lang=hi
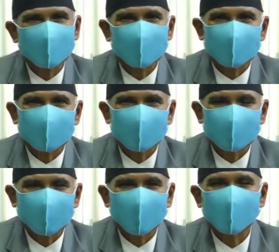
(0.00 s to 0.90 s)
हाँ,
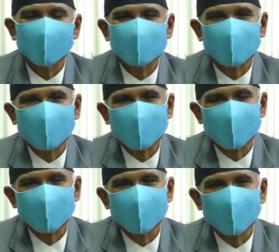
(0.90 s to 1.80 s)
वैकल्पिक
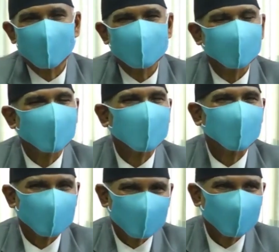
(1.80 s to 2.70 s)
सरकार
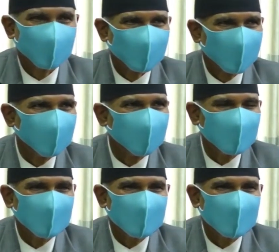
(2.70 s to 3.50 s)
निर्माण का कोशिश शुरू है